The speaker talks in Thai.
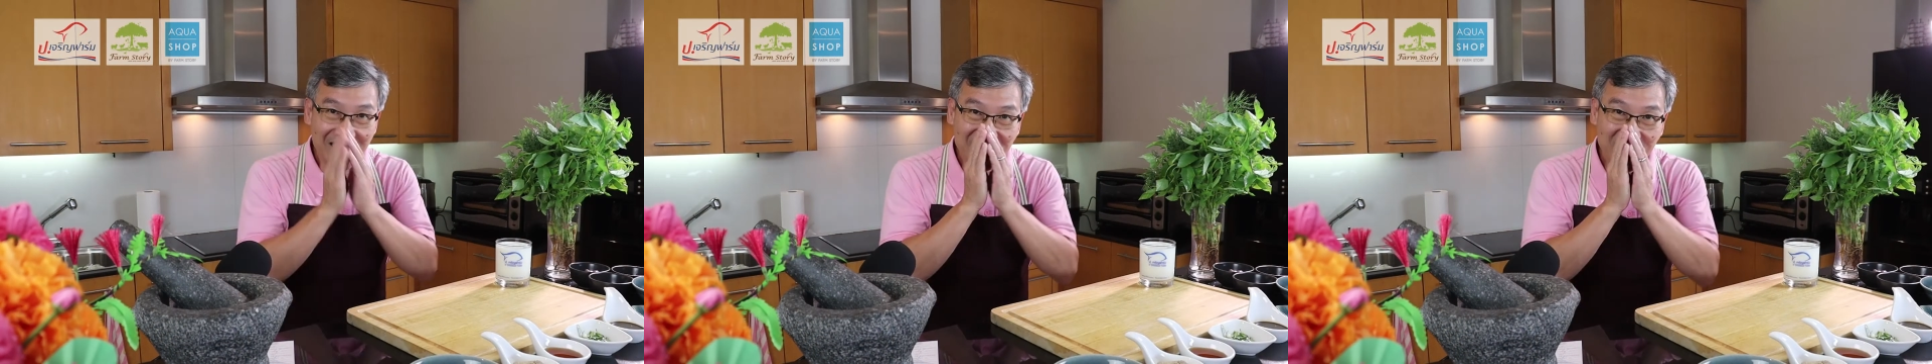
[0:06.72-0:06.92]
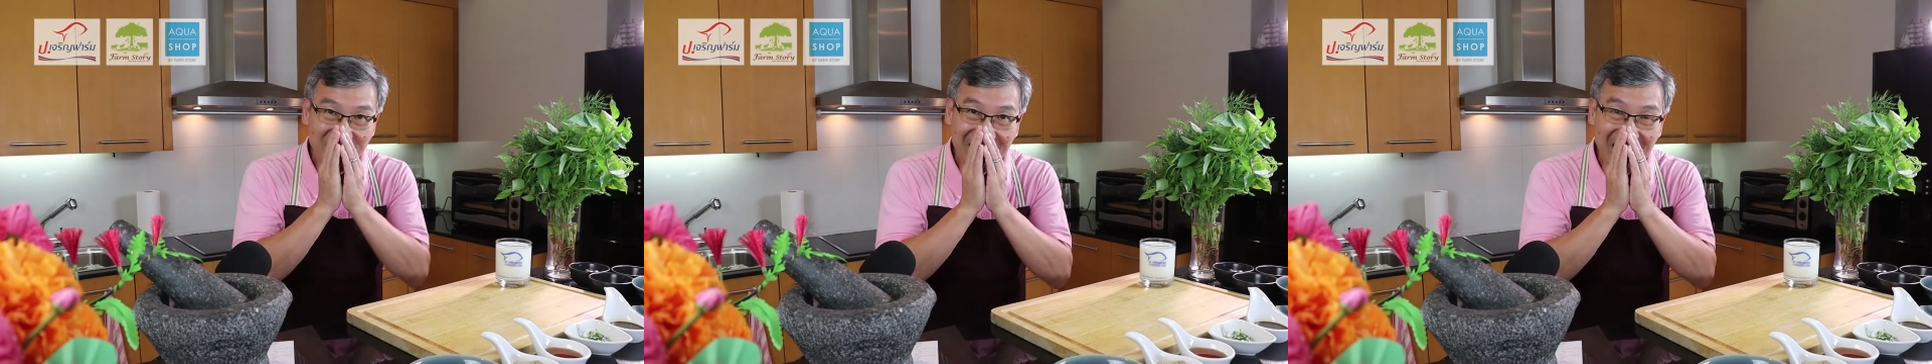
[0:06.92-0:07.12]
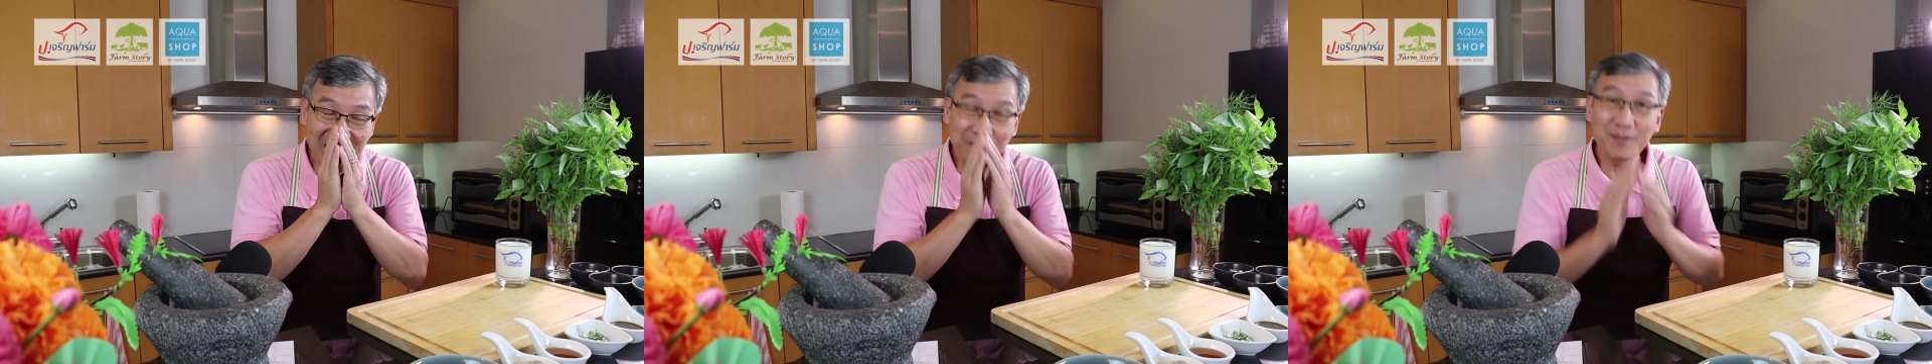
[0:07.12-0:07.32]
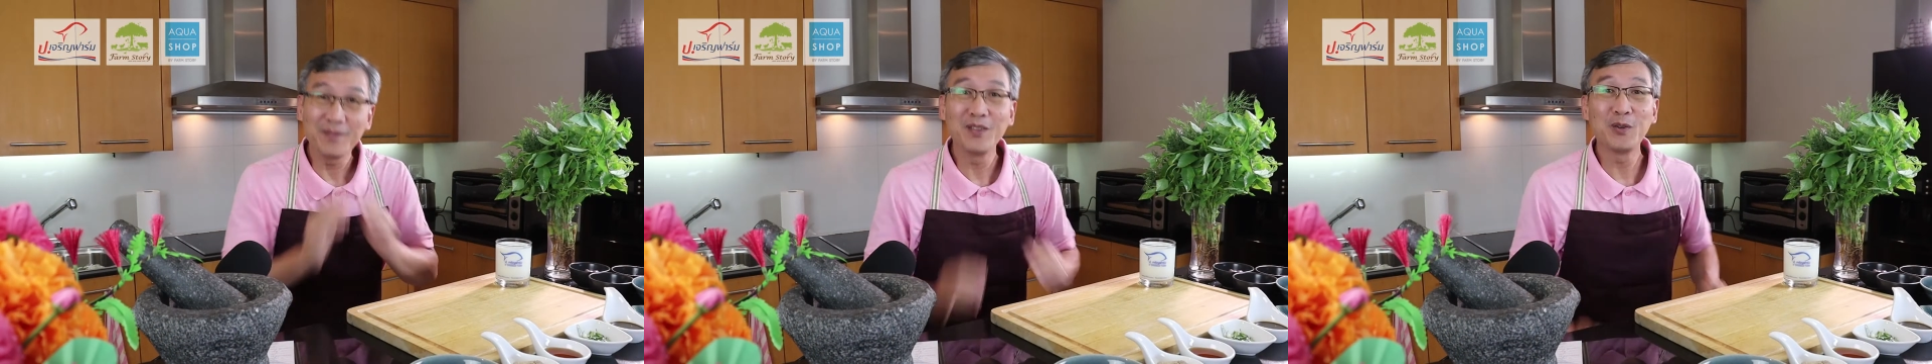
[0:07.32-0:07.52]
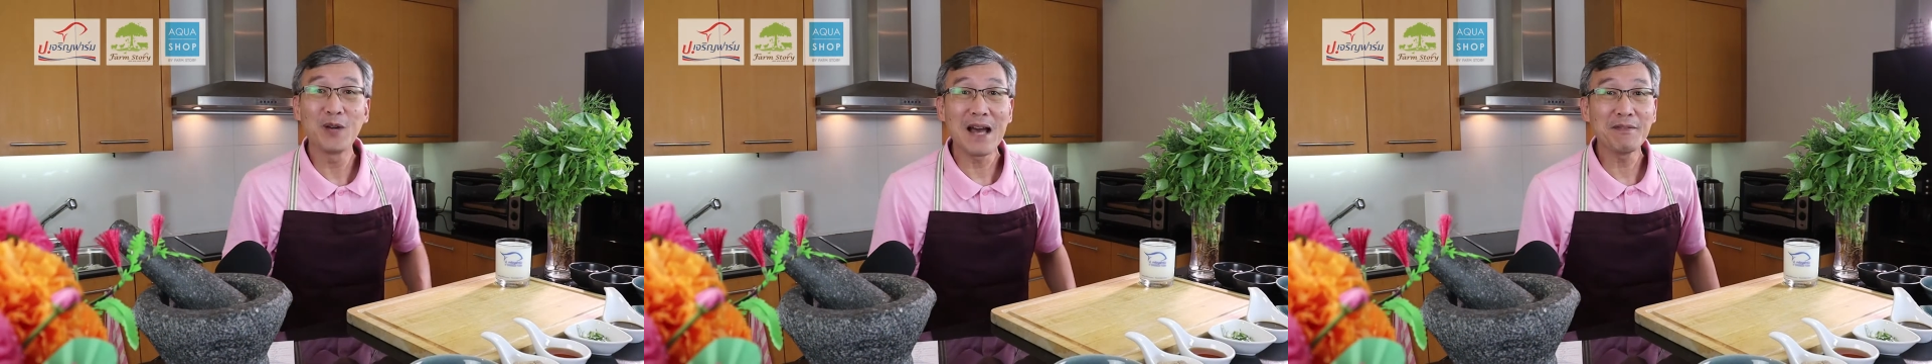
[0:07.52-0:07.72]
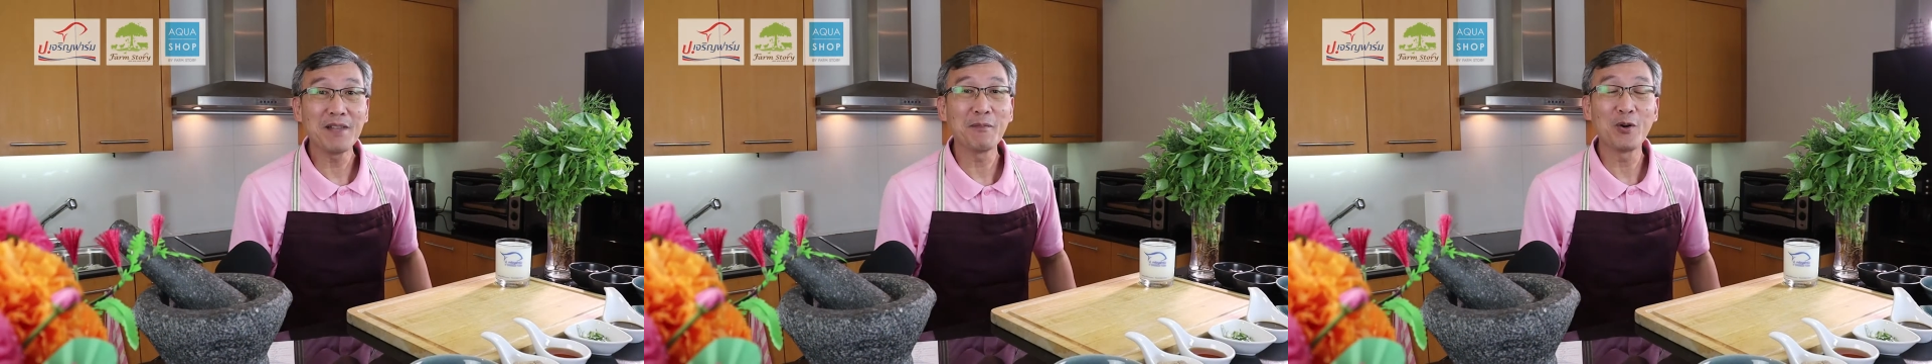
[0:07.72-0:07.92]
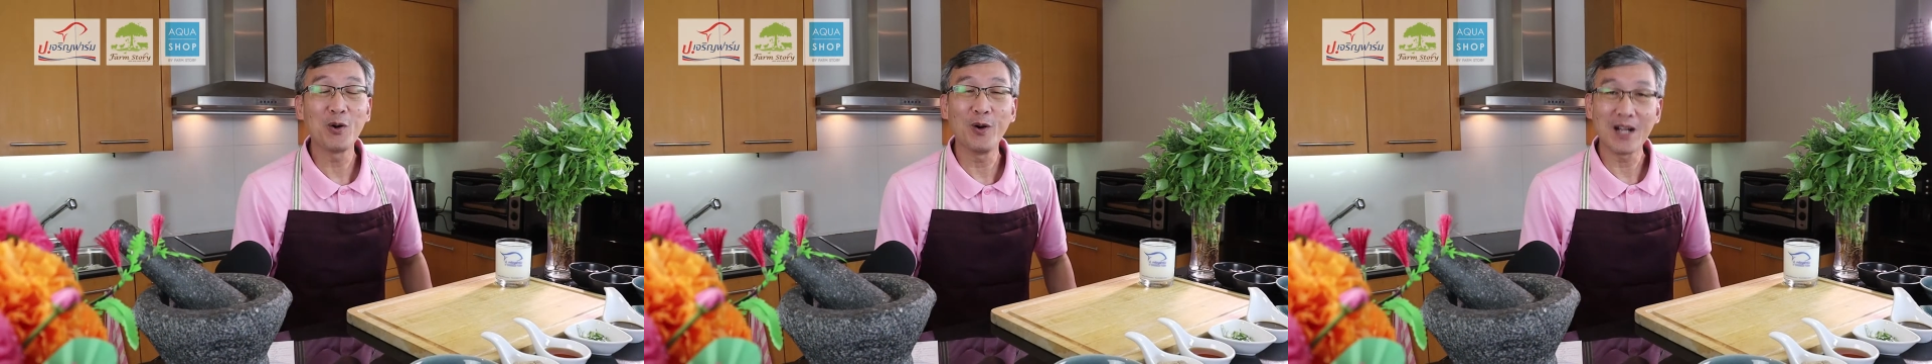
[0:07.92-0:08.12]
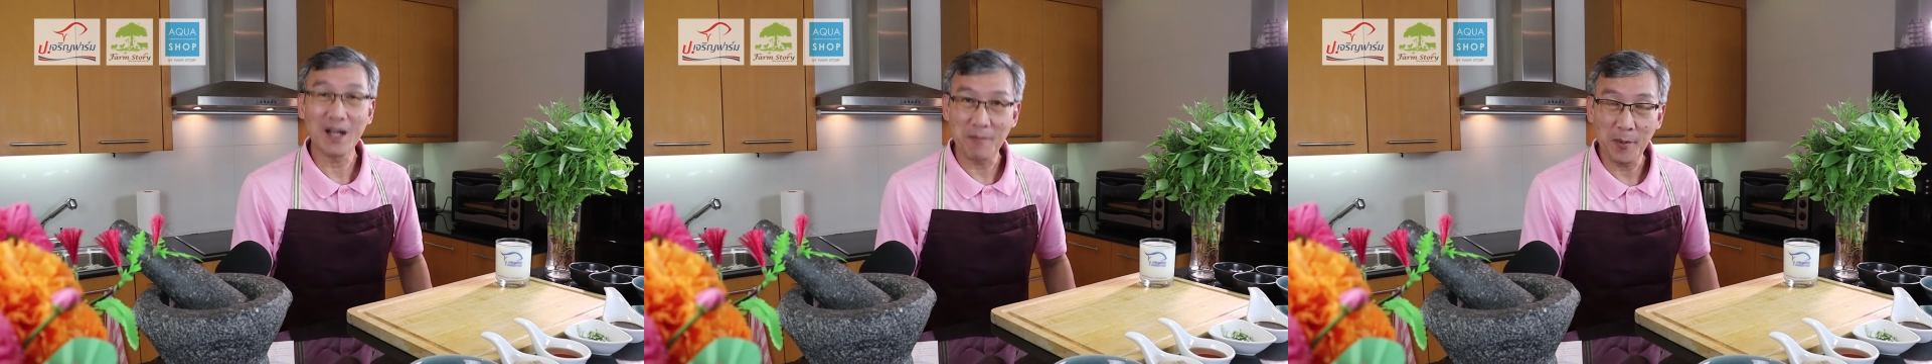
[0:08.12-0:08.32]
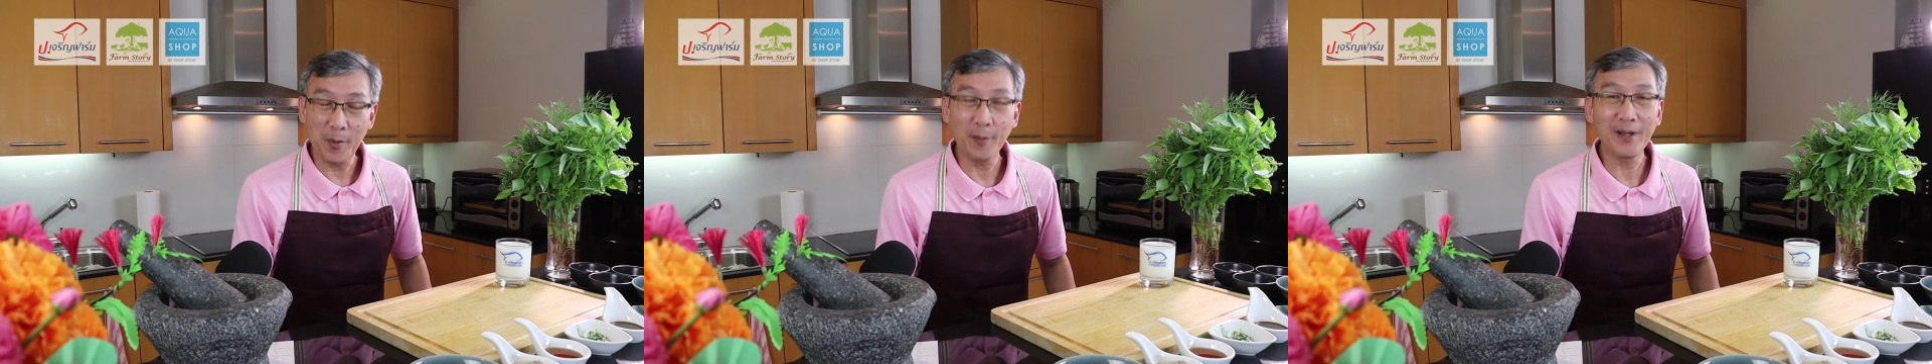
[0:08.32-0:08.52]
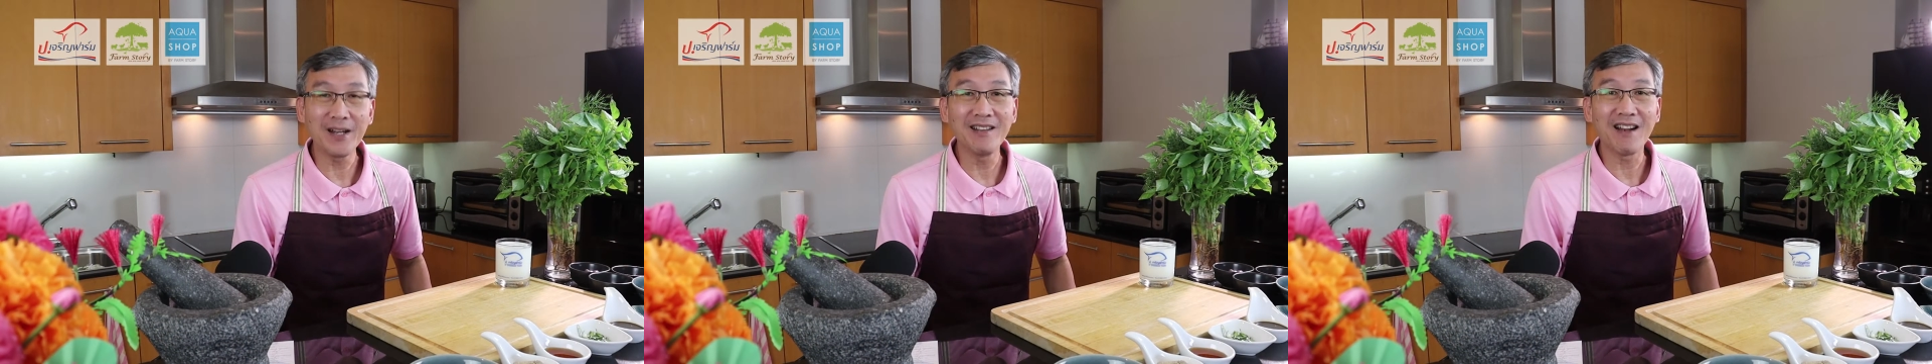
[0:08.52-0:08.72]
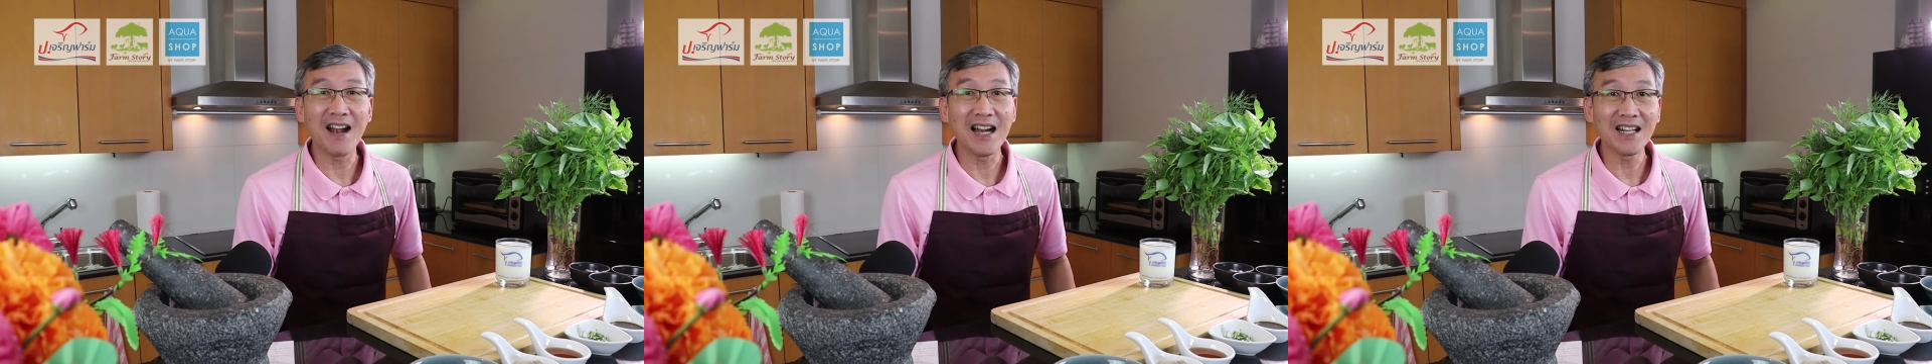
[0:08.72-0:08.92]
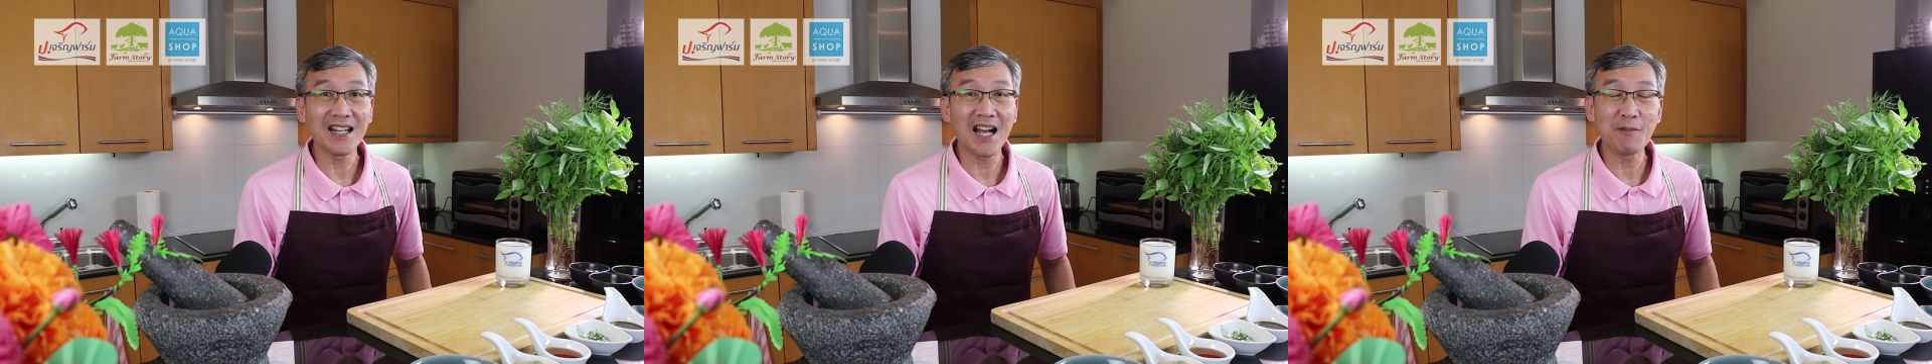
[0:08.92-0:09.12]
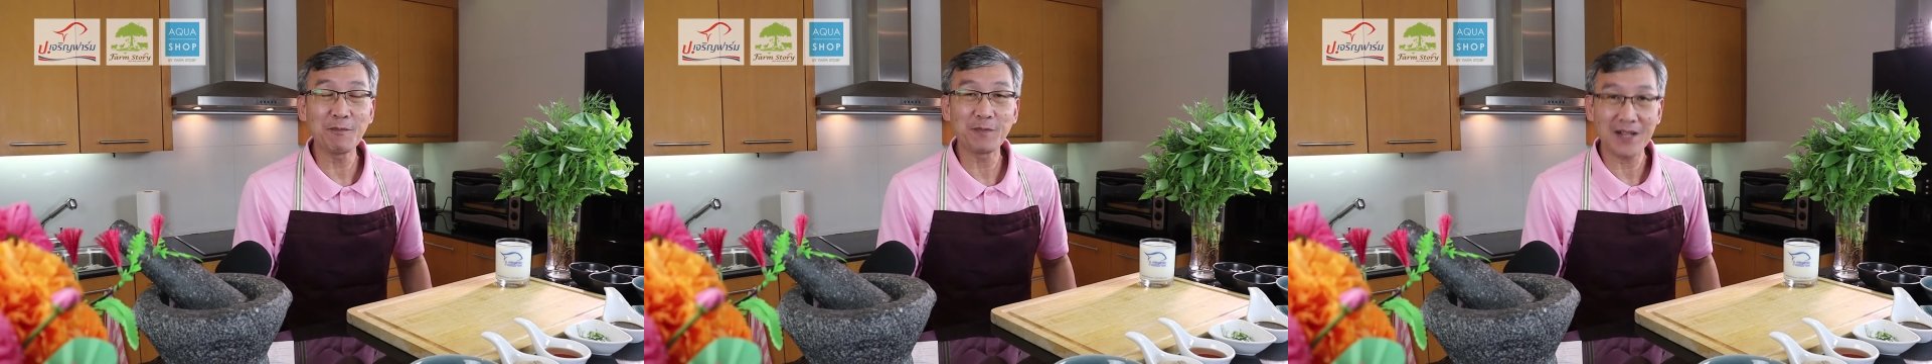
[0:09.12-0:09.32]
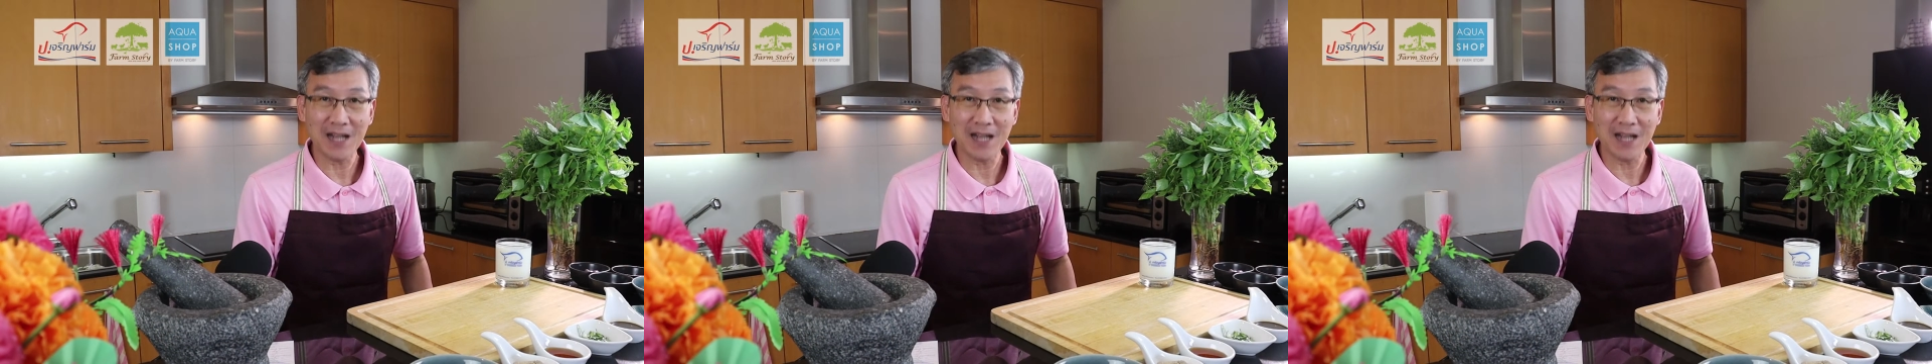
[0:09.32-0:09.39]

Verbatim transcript: สวัสดีครับ ลุงน้ำทำครัวกลับมาพบกันอีกครั้งนะครับ